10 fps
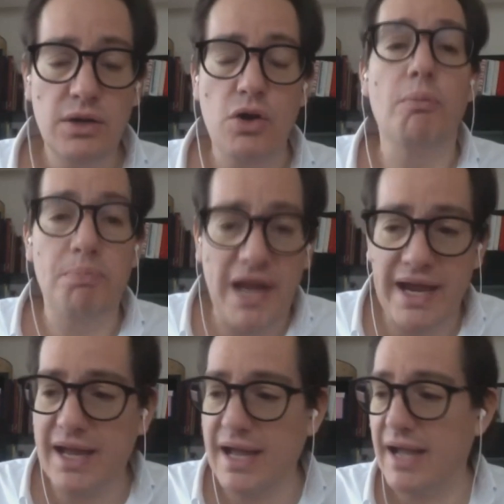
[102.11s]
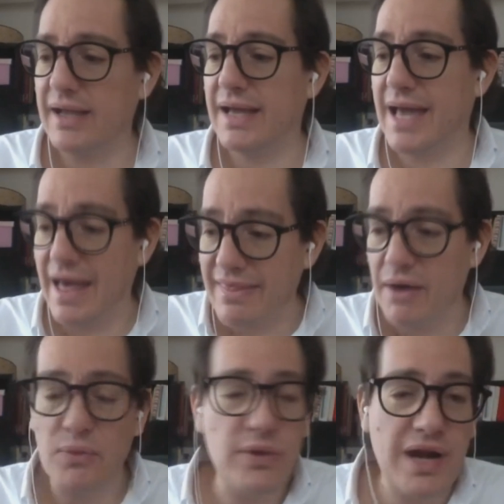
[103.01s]
compleja,
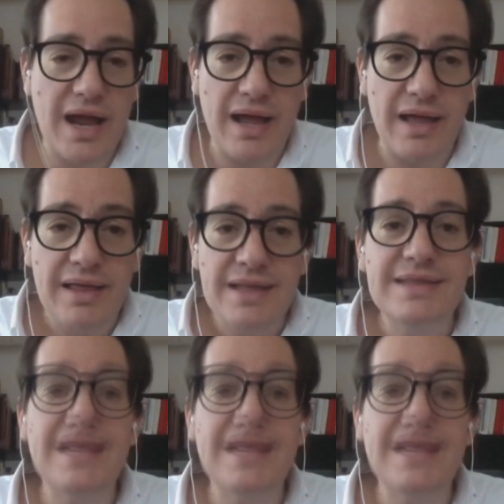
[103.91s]
cada una